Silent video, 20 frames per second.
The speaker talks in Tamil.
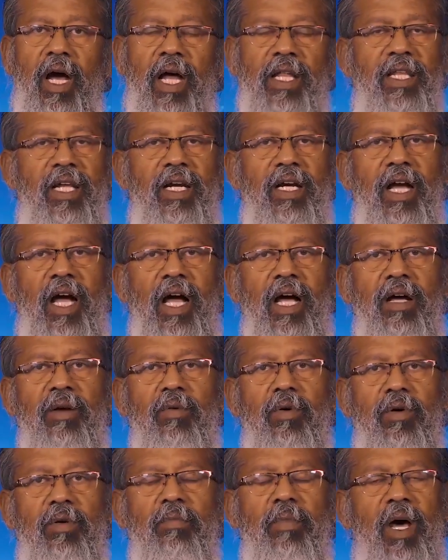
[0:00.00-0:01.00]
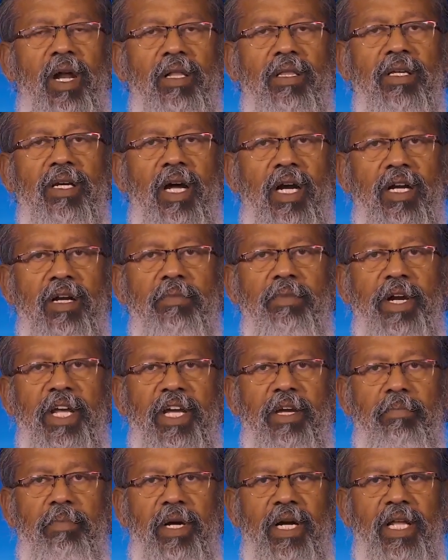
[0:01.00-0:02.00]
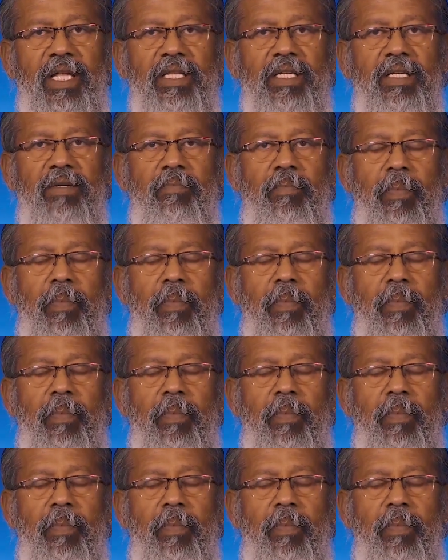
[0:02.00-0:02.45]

அதற்காக ஒரு மருந்து கண்டுபிடிக்கப்பட்டது